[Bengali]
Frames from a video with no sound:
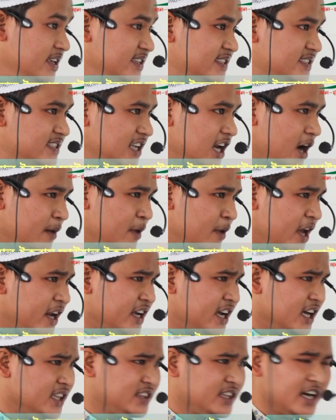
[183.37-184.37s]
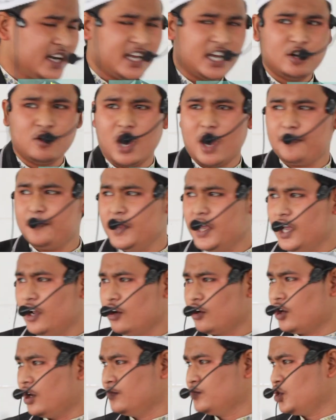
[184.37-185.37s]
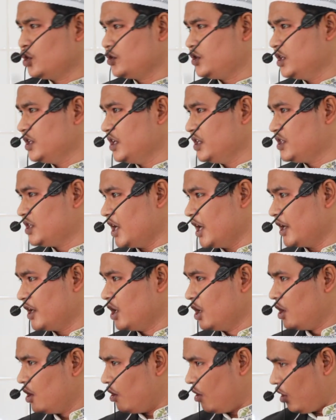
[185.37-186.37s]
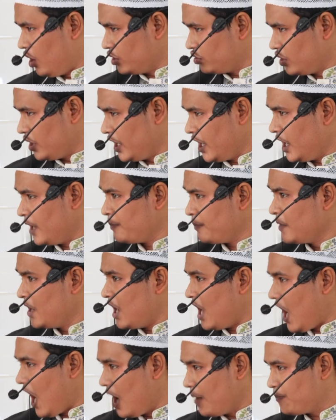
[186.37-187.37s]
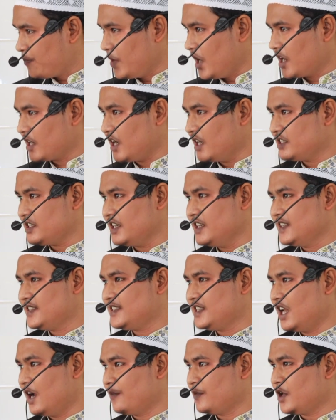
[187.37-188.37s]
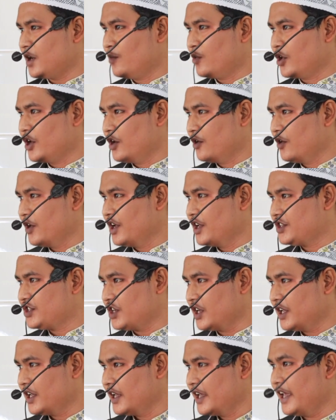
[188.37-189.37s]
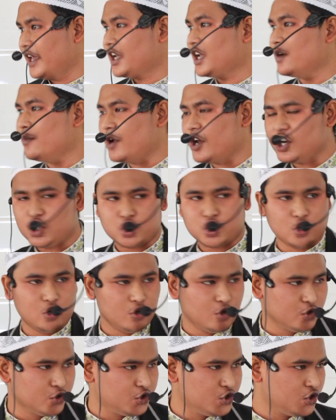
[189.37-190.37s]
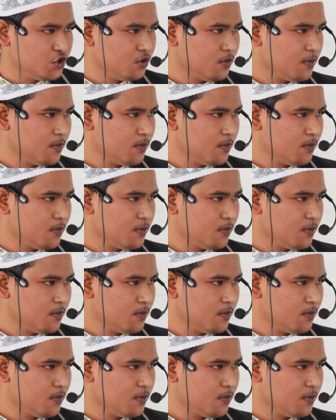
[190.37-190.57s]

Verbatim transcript: ইসলামের ক্ষেত্রে কেন আপনি এরকম যুক্তি দিচ্ছেন অতএব আপনার কাছে ইসলামটা মনে হয়েছে একেবারে সহজ